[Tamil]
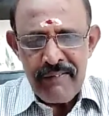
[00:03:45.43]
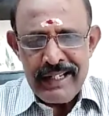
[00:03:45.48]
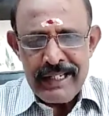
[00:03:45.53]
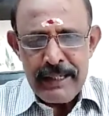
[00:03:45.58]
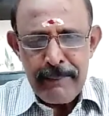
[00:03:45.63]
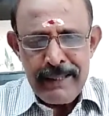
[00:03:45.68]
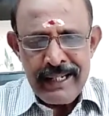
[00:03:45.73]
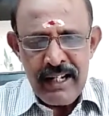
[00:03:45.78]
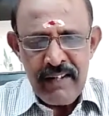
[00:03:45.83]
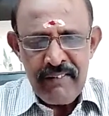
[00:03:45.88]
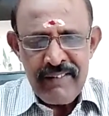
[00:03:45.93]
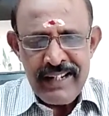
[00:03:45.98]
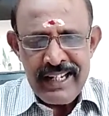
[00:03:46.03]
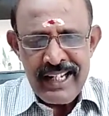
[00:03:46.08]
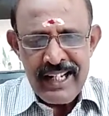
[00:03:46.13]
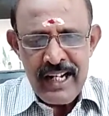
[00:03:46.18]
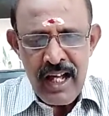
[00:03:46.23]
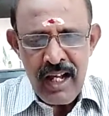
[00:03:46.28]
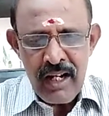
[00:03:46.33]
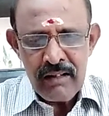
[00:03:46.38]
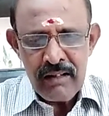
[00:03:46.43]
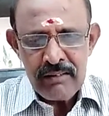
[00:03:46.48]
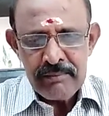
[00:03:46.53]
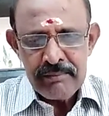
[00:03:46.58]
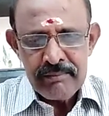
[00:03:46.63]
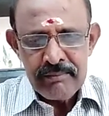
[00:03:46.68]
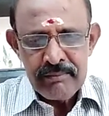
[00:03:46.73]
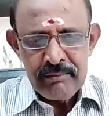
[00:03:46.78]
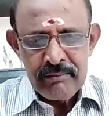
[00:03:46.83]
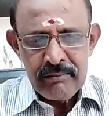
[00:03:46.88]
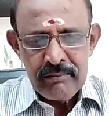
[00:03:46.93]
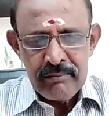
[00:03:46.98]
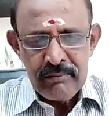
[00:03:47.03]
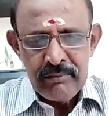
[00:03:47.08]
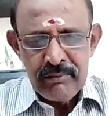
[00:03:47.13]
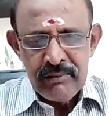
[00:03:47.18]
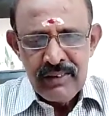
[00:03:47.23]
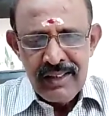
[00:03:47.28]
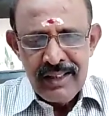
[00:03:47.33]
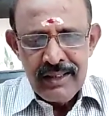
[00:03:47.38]
வேண்டும் என்று வேண்டினார்
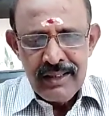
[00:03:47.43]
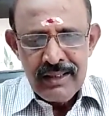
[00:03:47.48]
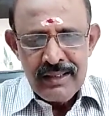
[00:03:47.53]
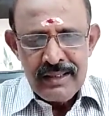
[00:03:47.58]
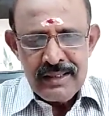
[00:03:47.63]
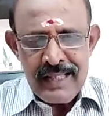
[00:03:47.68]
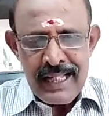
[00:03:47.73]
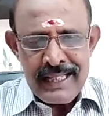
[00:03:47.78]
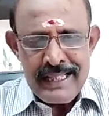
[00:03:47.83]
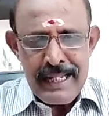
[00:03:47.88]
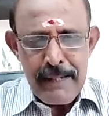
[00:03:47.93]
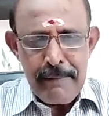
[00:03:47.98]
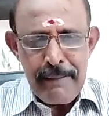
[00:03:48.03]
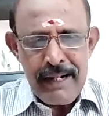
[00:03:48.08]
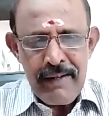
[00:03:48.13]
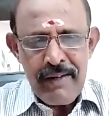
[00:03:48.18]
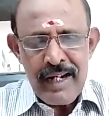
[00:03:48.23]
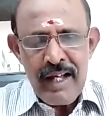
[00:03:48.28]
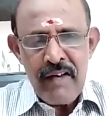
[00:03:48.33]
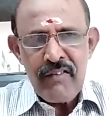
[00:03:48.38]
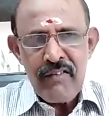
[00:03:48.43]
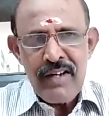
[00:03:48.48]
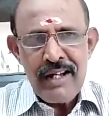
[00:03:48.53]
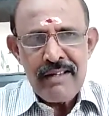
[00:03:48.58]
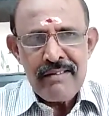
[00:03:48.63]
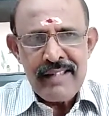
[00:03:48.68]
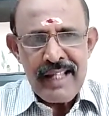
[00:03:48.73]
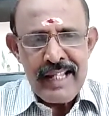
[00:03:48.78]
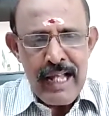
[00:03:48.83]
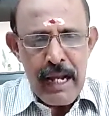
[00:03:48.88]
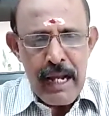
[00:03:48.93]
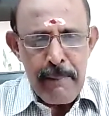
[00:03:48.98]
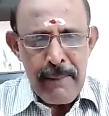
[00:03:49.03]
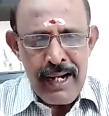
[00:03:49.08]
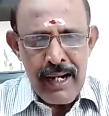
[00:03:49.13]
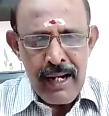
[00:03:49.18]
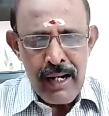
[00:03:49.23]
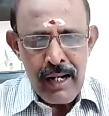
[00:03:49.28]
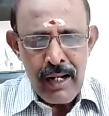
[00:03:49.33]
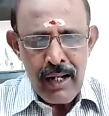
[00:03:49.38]
சந்திர பகவான் அவ்வாறு
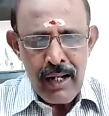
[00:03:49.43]
செய்யாமல்